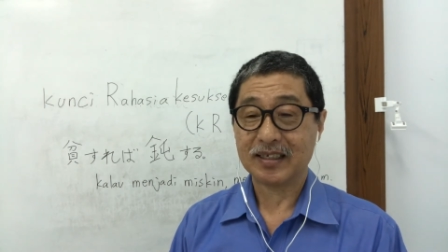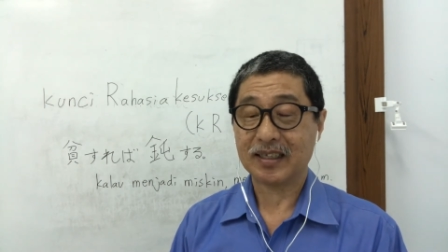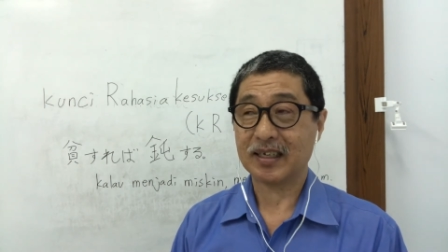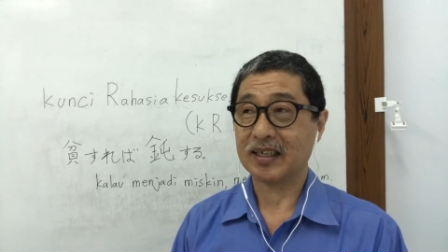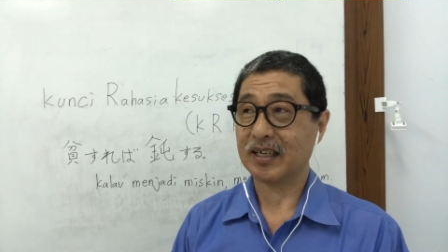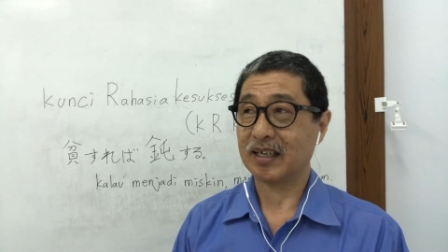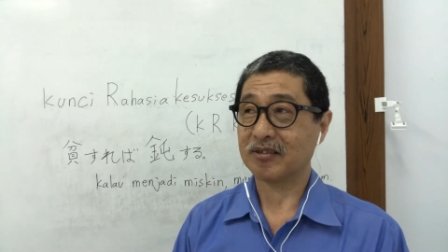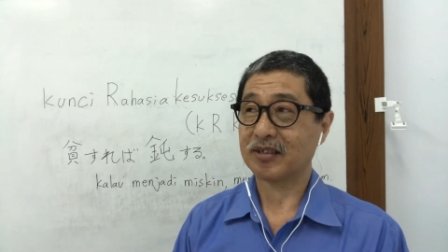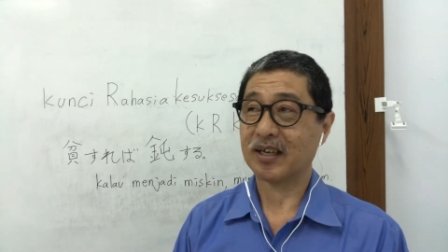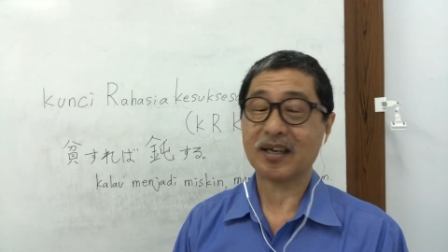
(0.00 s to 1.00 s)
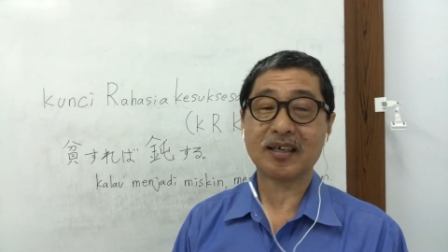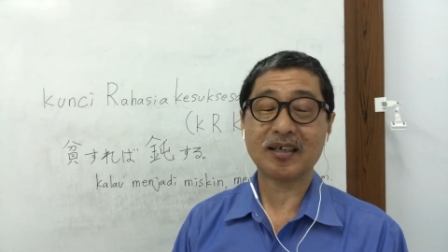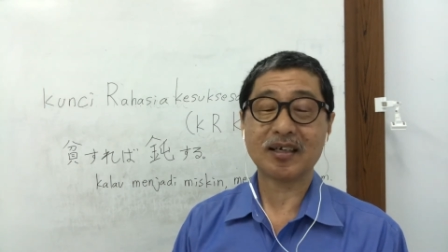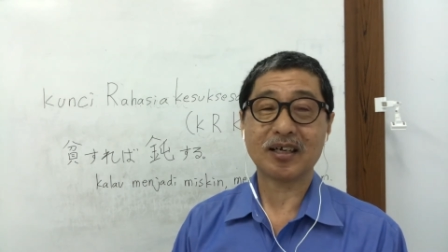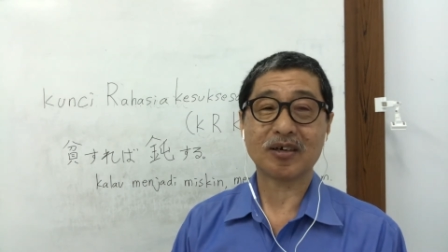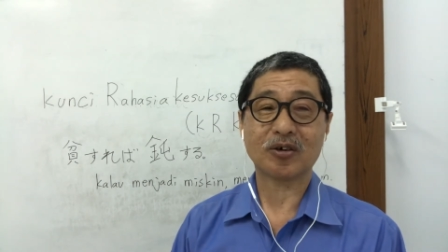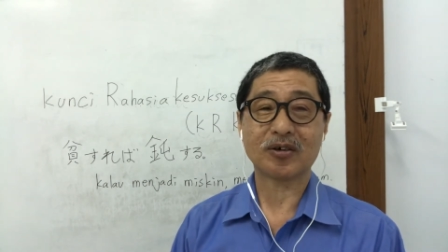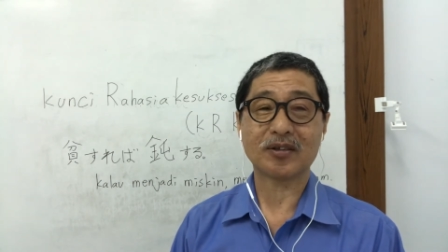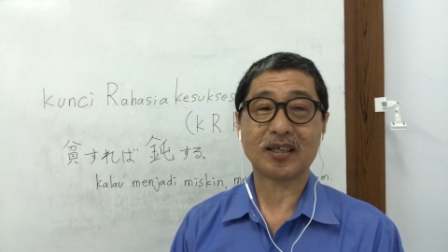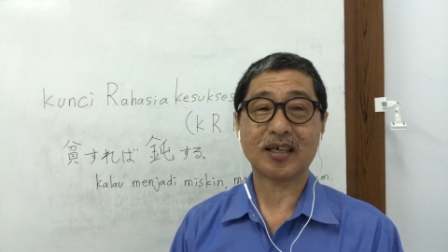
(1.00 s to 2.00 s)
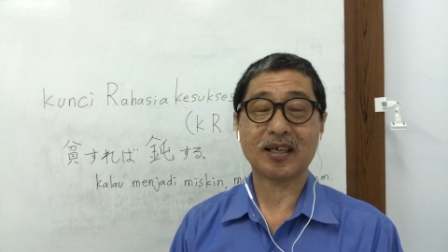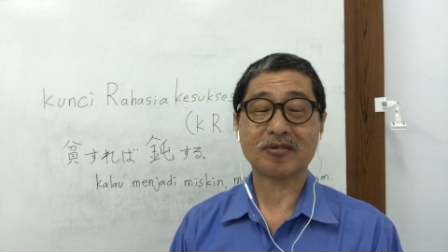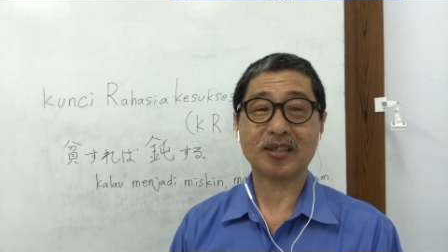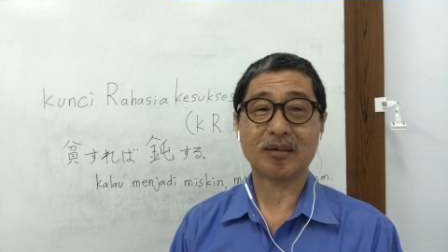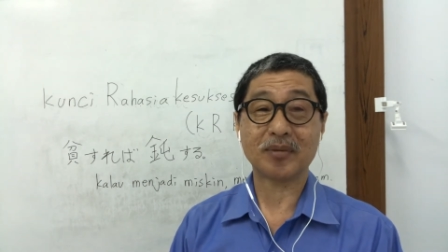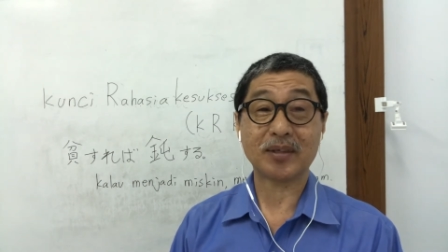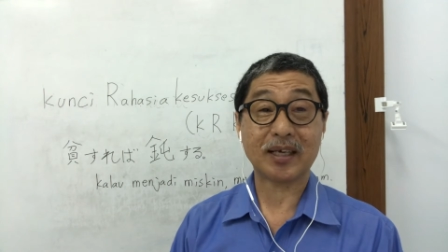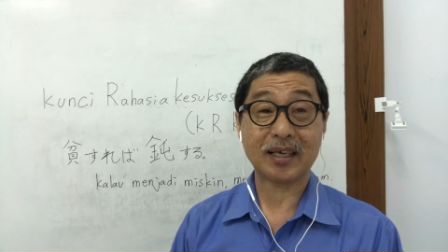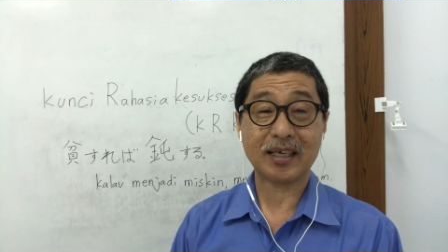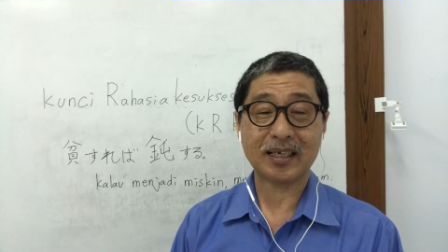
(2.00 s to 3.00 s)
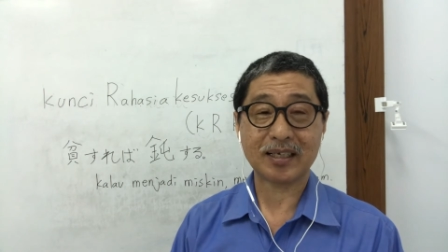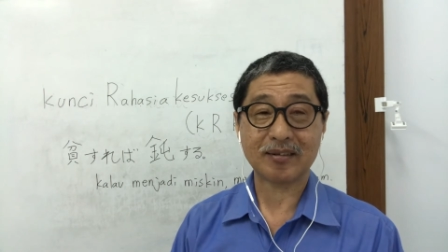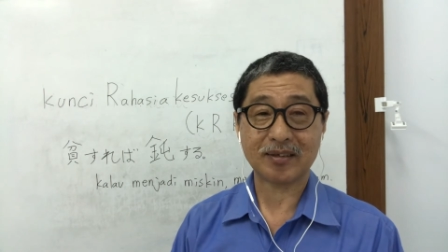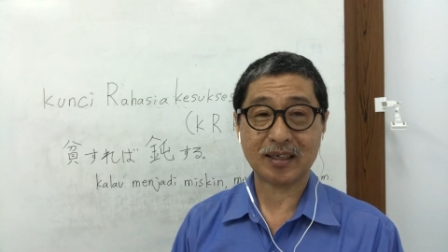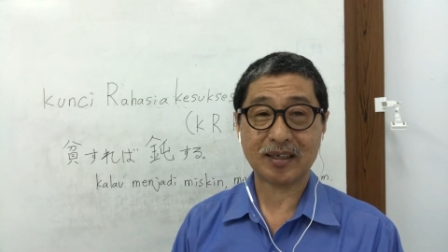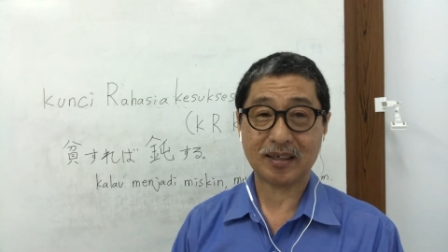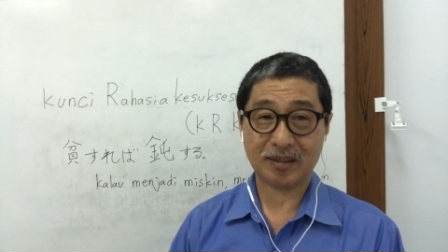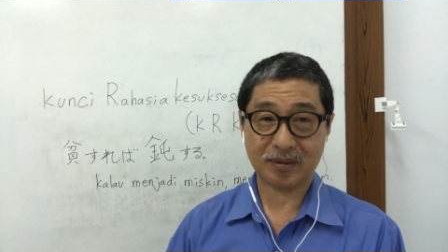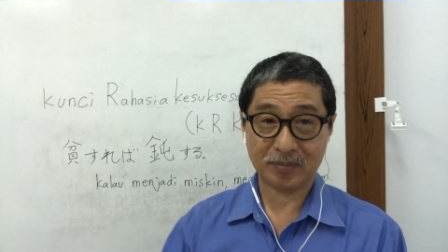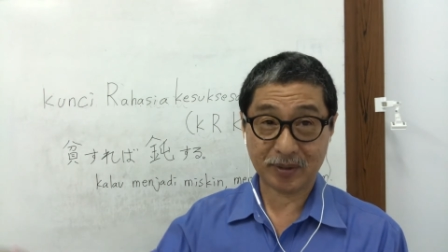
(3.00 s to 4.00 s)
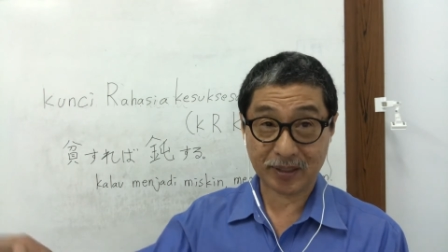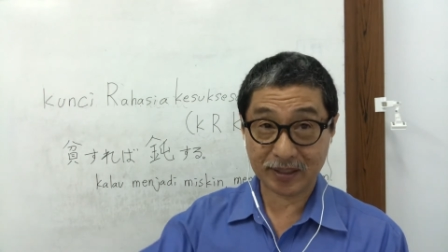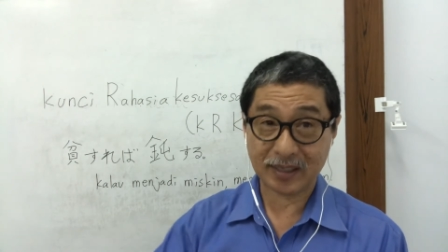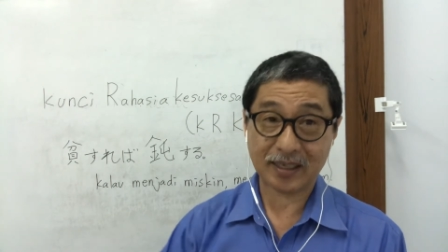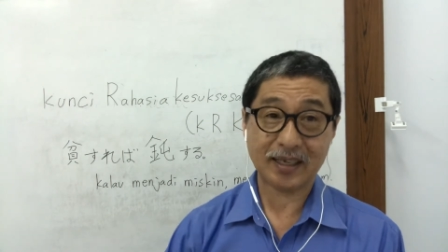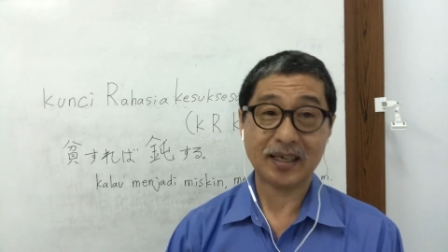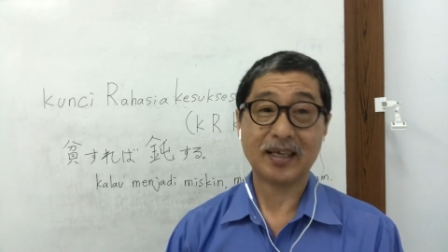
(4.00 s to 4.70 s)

dan ya sekarang eh, corona sudah mulai itu ya eh, mereda